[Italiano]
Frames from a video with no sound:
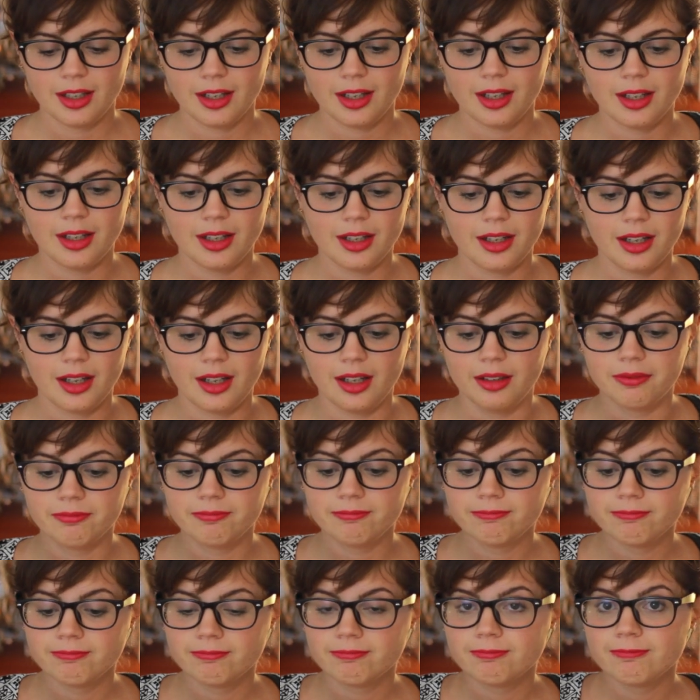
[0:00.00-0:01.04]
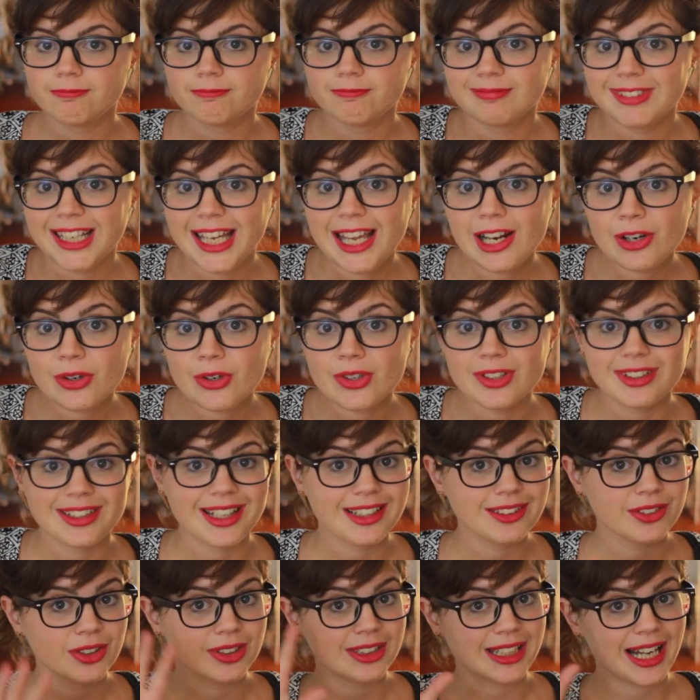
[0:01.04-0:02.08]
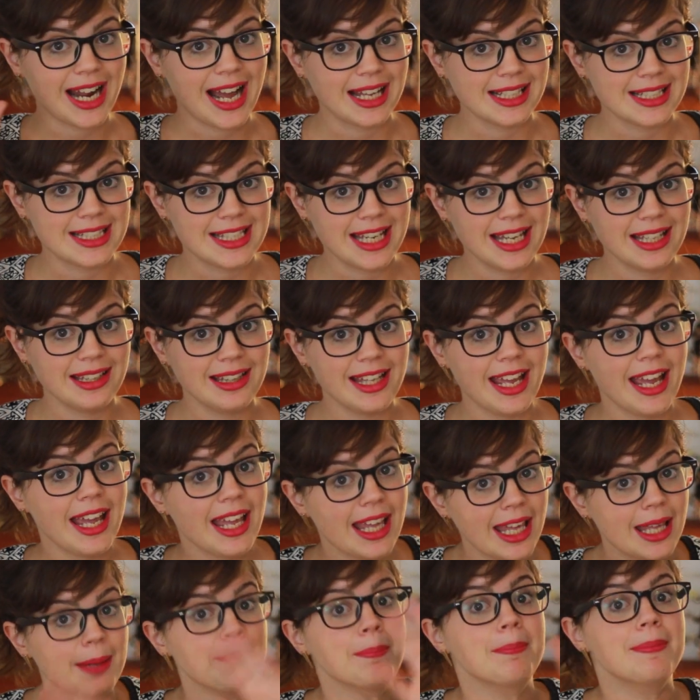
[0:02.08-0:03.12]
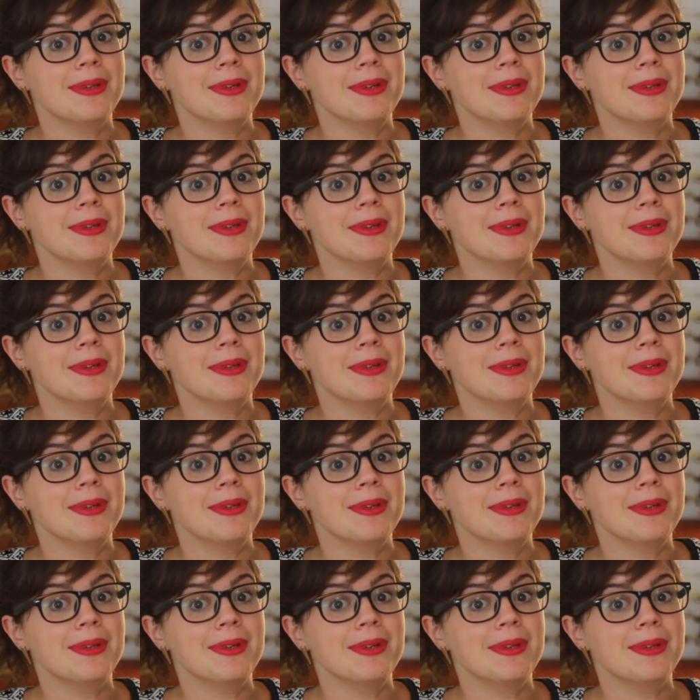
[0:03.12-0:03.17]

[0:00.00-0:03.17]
Eh, il contatto tra aziende e